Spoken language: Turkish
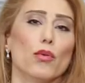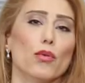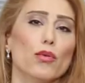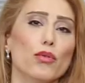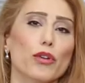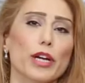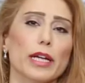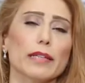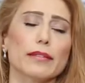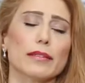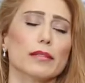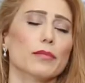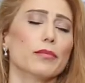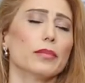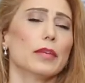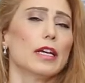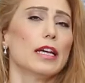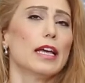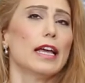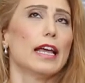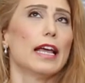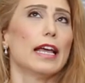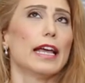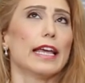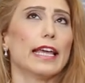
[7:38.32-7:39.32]
üretim
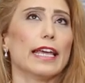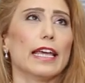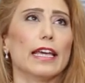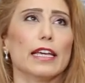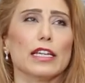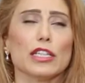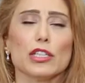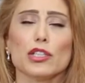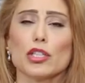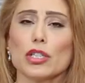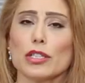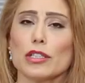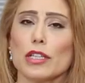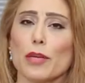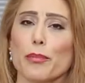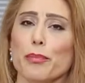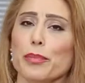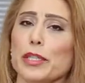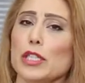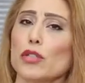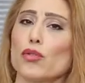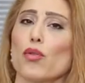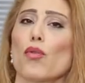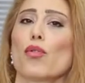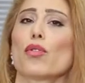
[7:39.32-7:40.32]
e, içinde
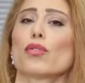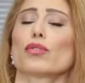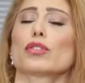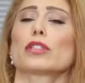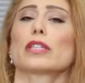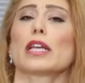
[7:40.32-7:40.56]
birçok